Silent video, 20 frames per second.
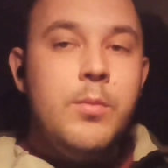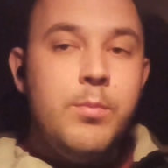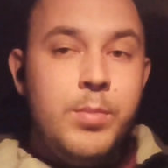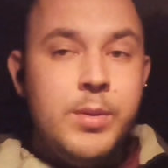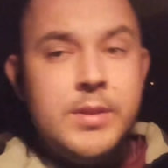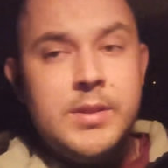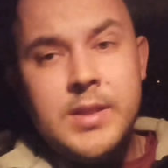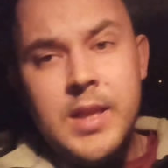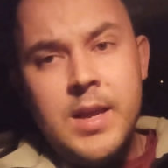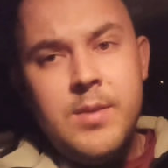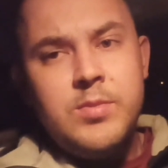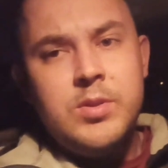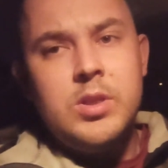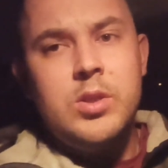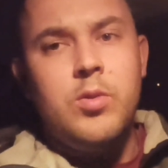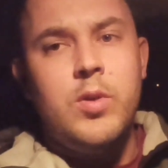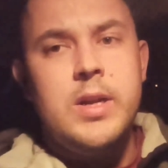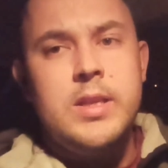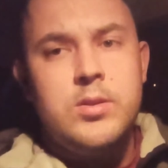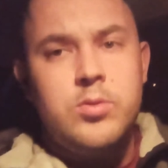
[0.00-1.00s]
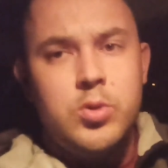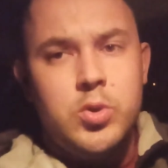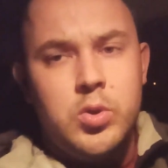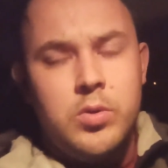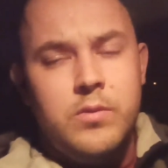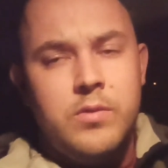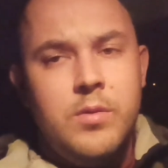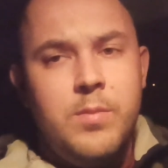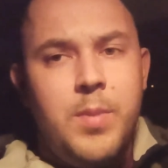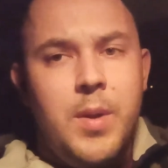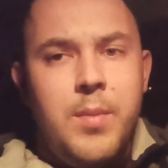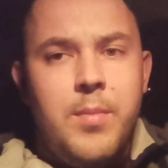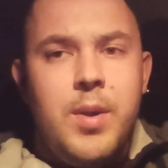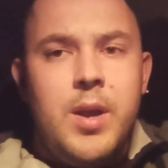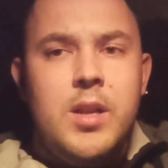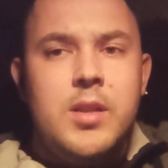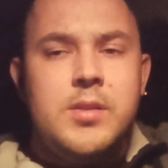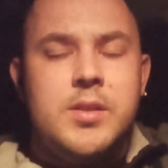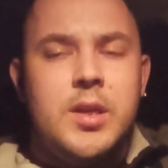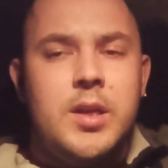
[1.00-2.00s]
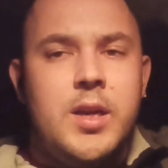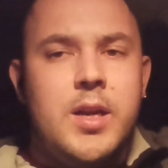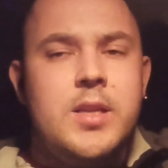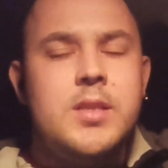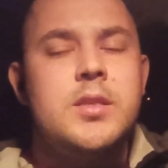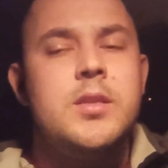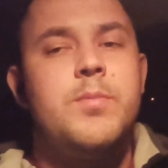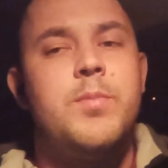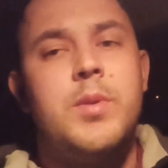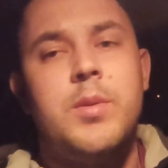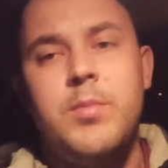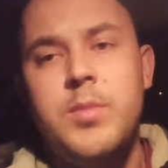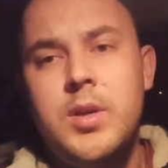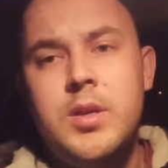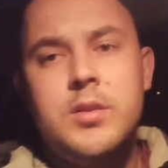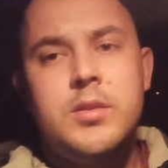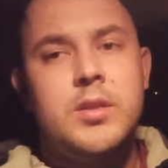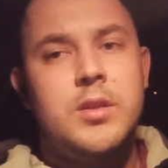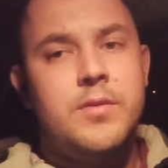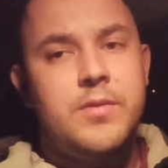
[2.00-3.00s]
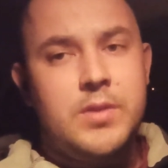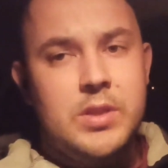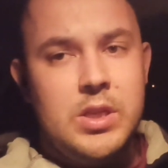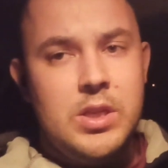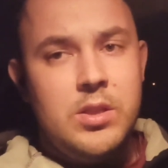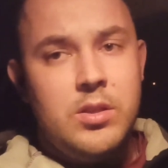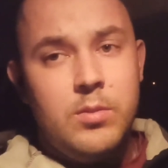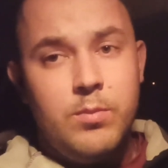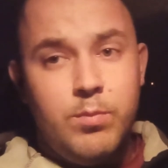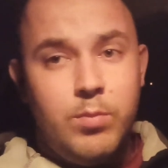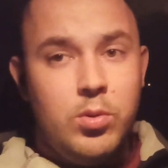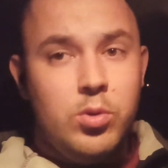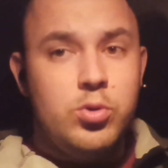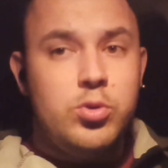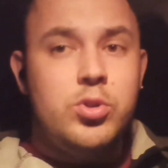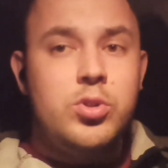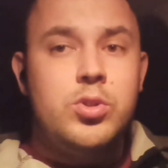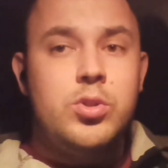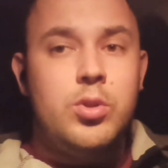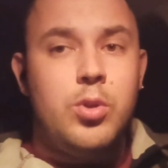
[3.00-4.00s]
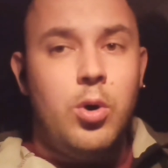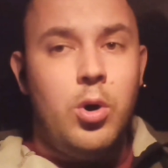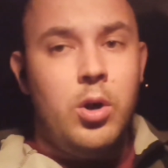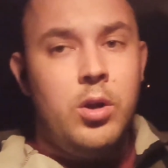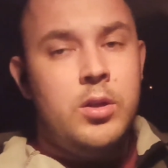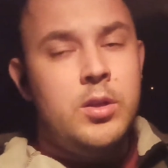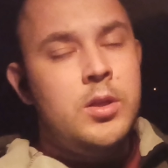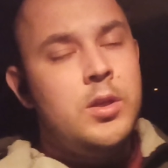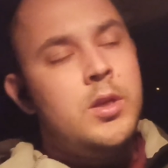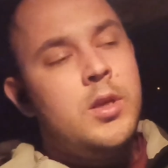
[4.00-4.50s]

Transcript: Представим ситуацию, что вы поймали заказ, например, с коэффициентом плюс 100.